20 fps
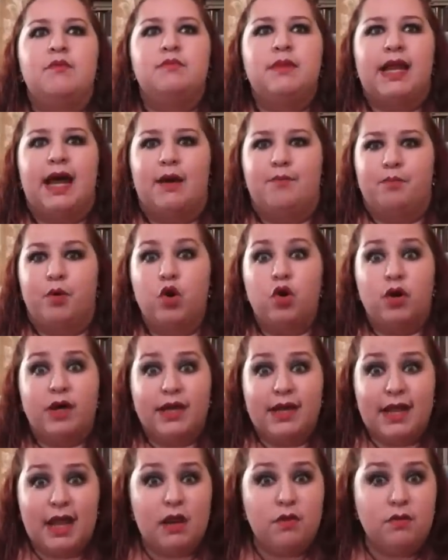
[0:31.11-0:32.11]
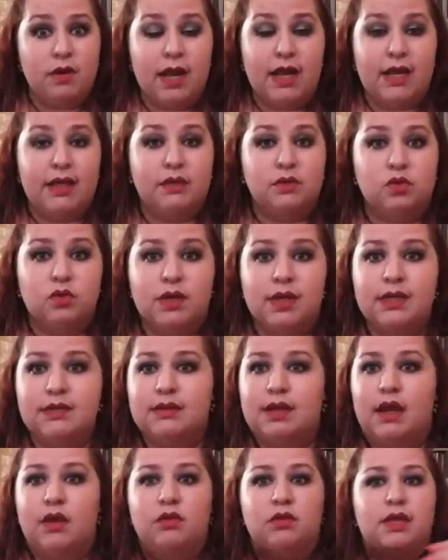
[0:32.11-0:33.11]
Mira, por lo general una lectura de
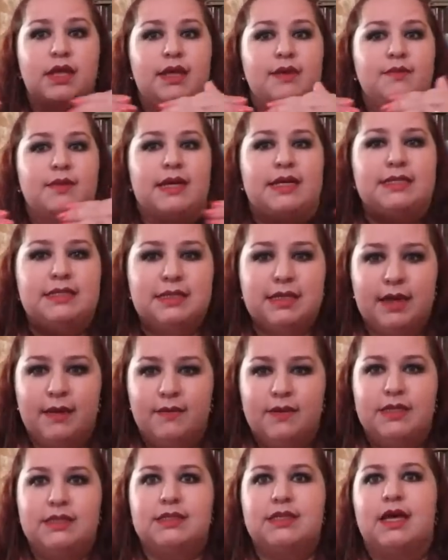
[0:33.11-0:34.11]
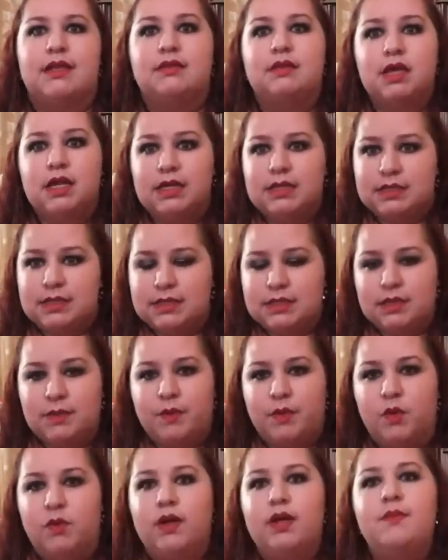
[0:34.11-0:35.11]
tarot nada más te avisa, tienes este
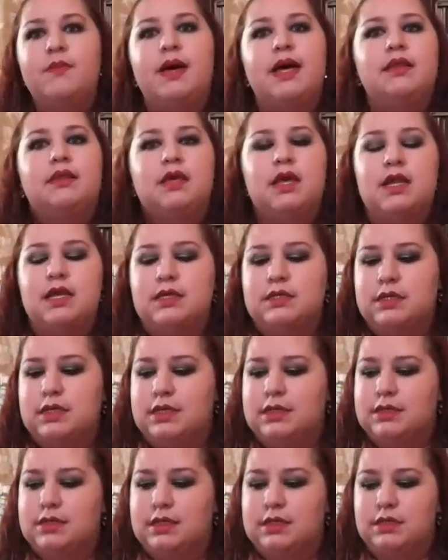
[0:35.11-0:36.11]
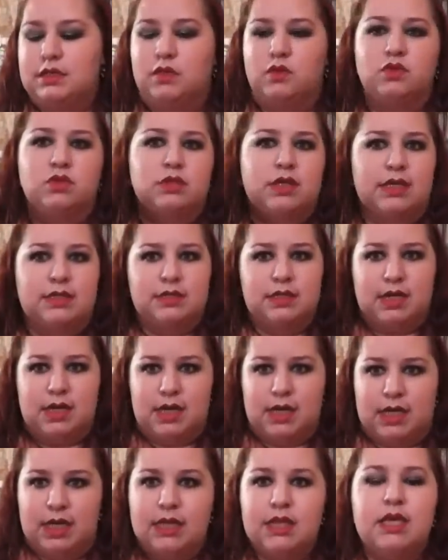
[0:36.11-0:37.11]
problema, tienes esta circunstancia
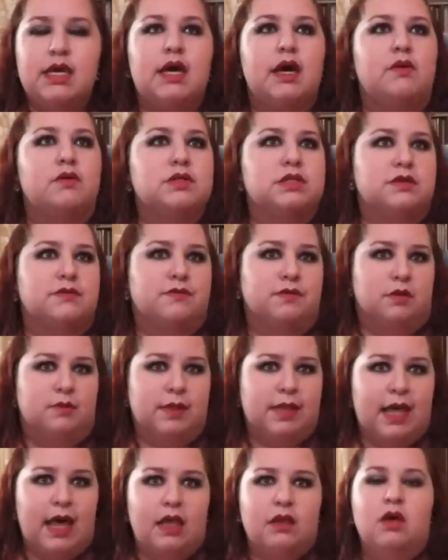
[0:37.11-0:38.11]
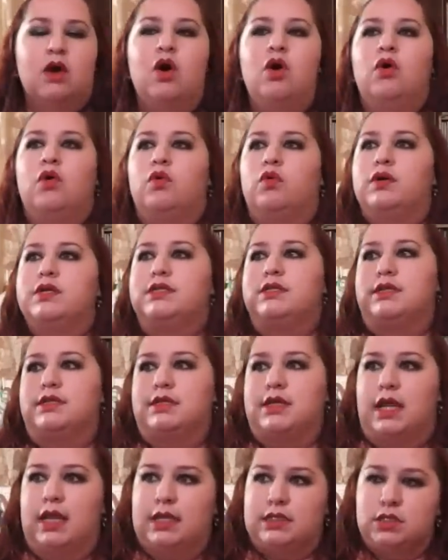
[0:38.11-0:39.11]
energética o esta enfermedad, o esta
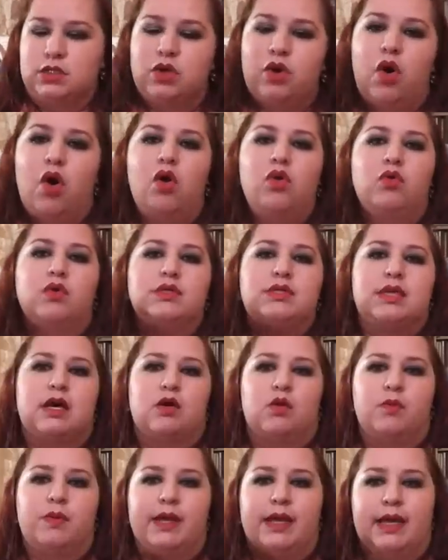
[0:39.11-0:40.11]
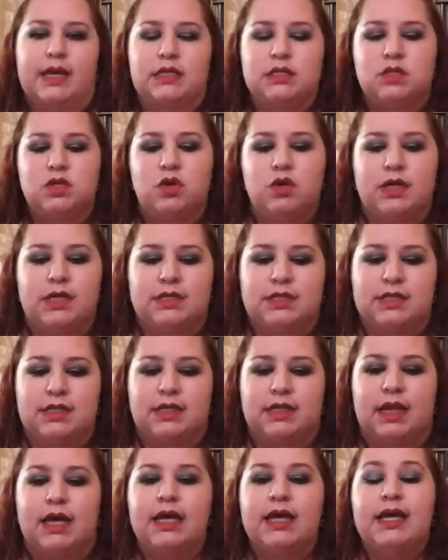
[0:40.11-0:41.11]
salación, o esta complicación,
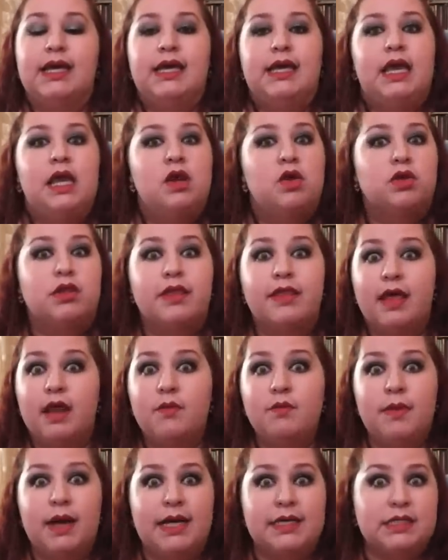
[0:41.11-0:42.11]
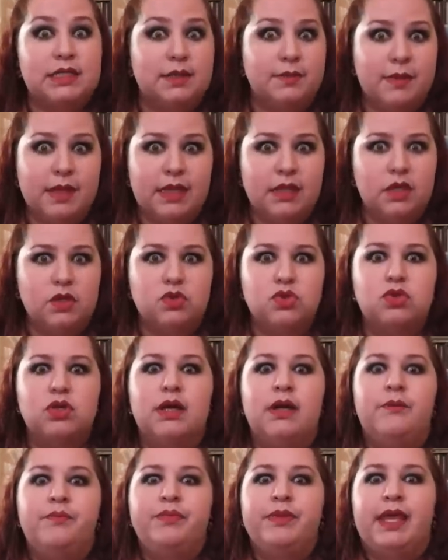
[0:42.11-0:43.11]
etc. Y no te dan más remedios
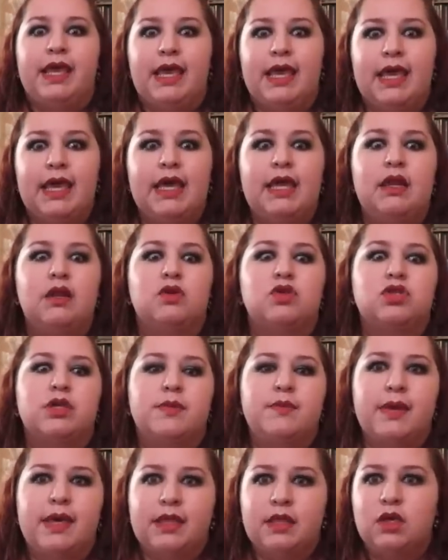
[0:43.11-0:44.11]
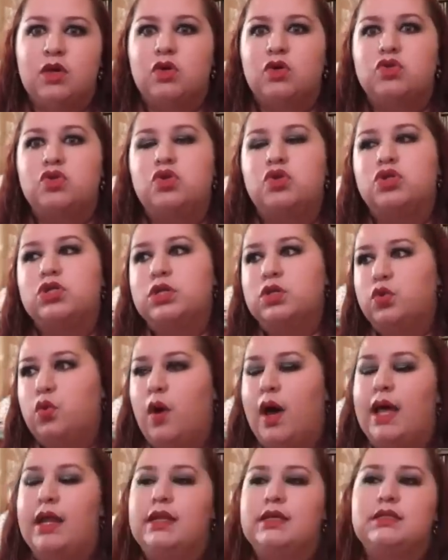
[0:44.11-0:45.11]
y los remedios, los
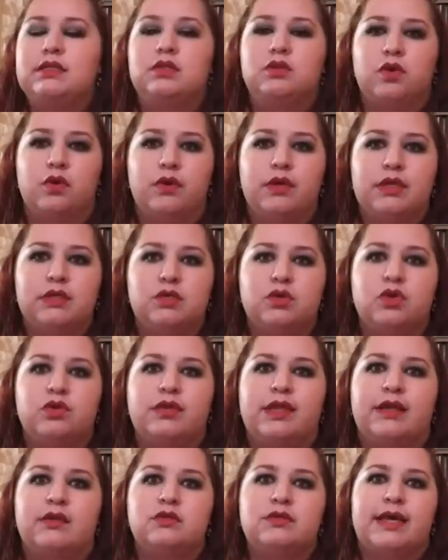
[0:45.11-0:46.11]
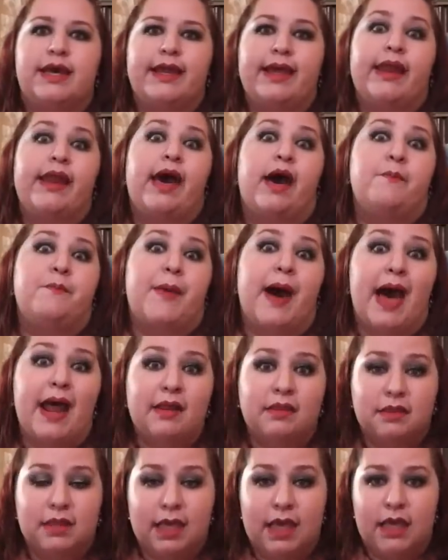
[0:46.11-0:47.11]
rituales y todo eso te los darían
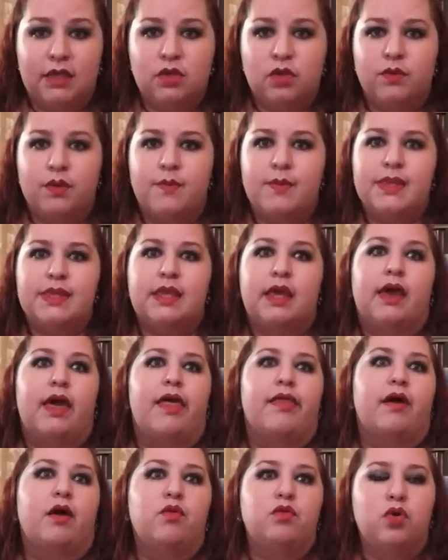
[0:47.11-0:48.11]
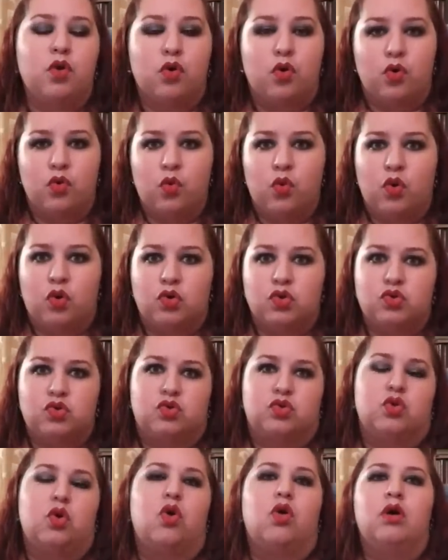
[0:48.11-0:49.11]
aparte y obviamente cada uno con un
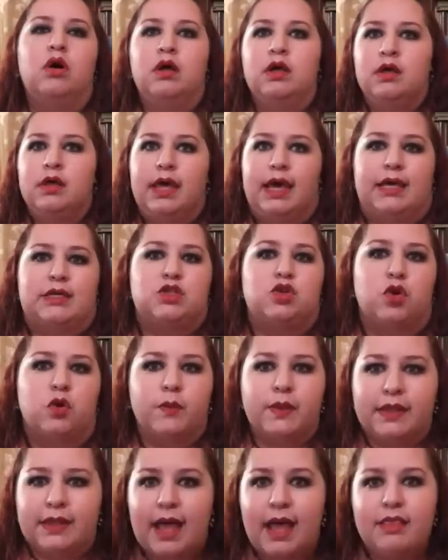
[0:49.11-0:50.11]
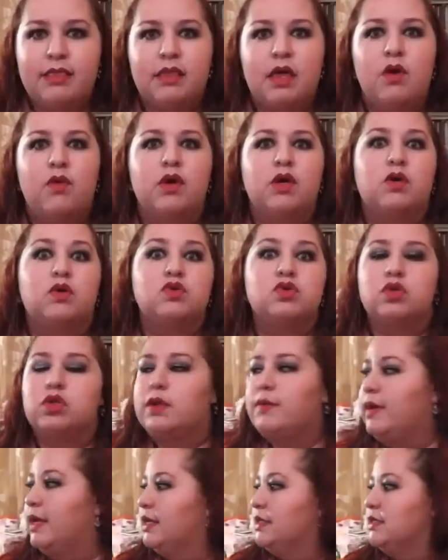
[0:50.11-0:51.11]
costo exorbitante o incluso
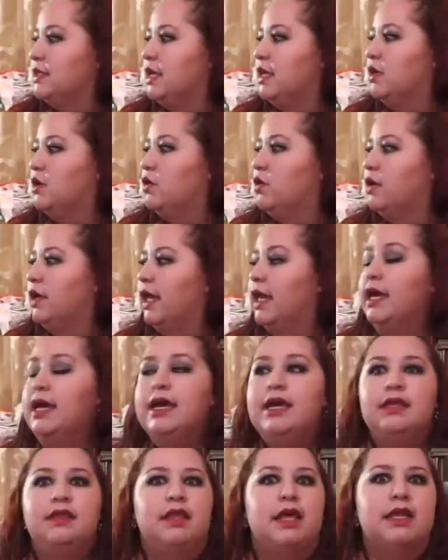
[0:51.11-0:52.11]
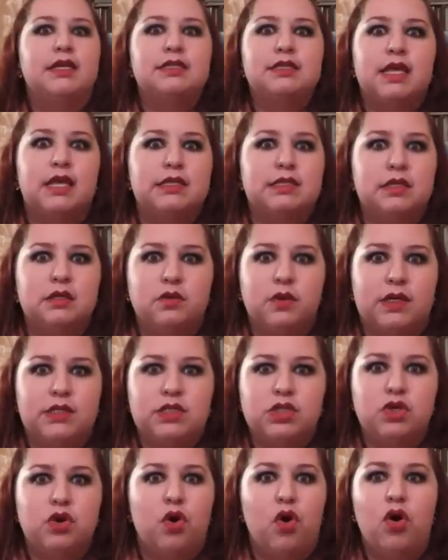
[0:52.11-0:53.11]
te van a salir con que tienes tal
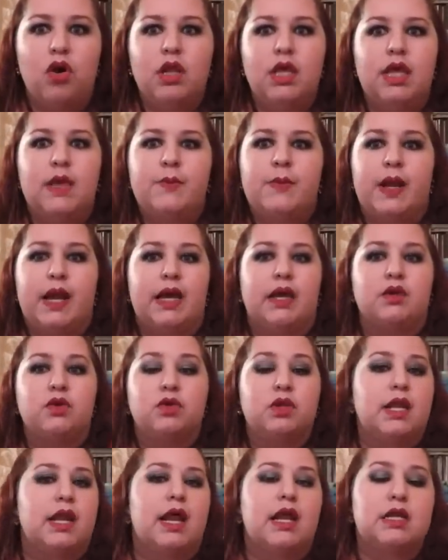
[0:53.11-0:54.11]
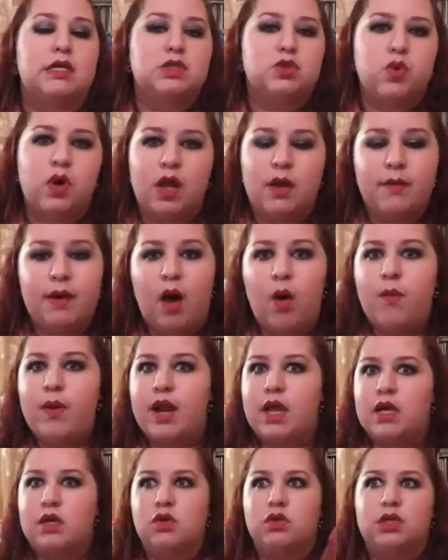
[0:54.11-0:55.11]
situación y para que yo te la resuelva o
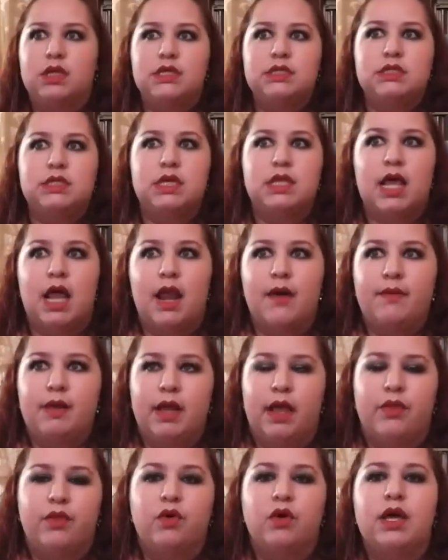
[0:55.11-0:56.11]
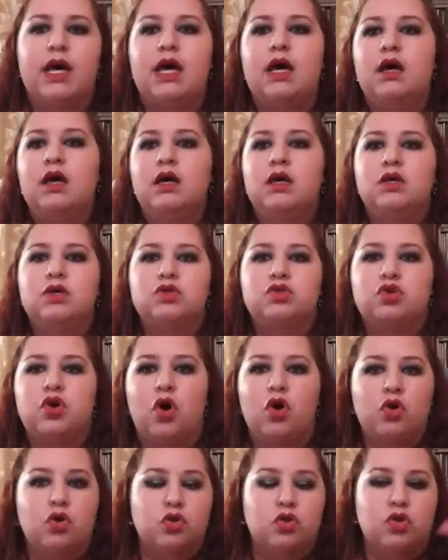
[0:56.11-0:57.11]
para que yo te encienda la veladora
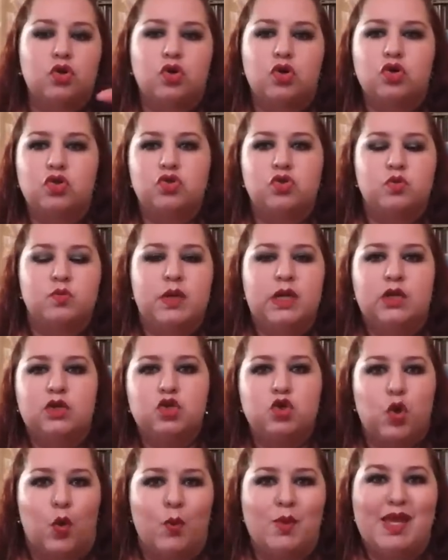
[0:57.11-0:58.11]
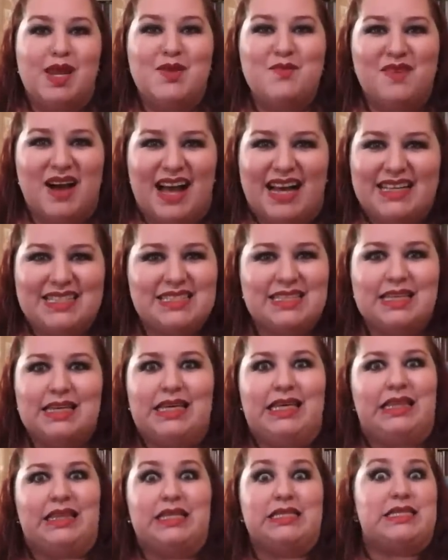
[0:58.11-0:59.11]
son otros mil, ocho mil más
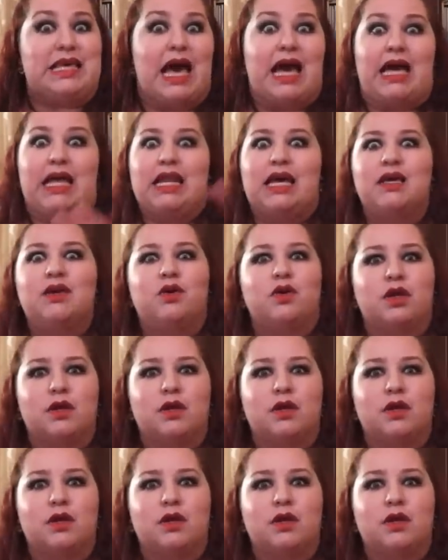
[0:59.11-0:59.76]
y, te sacan ahí